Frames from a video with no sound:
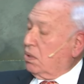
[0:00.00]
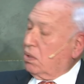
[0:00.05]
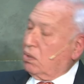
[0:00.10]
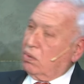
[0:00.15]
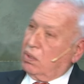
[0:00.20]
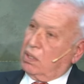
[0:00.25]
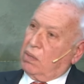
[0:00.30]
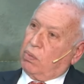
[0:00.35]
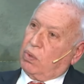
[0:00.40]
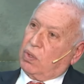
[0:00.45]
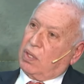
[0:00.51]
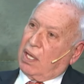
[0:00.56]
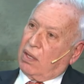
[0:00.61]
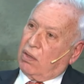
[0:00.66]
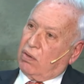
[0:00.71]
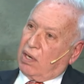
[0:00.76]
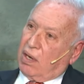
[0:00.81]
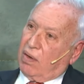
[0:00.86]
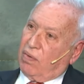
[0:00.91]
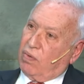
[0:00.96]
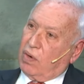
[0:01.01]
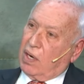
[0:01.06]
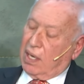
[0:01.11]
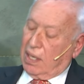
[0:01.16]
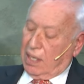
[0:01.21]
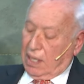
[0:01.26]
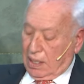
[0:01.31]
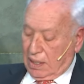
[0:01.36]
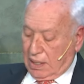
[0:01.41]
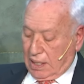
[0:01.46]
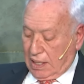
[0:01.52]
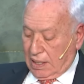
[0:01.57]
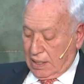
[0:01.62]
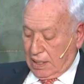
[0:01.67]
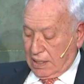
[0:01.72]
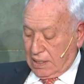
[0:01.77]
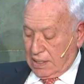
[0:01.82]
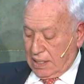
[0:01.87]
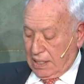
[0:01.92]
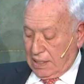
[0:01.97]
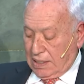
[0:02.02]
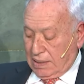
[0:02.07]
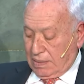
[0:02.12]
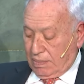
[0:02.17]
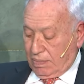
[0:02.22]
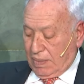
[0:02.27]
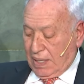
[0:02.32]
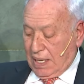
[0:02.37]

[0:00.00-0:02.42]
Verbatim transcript: de un diputado que fue en el 36,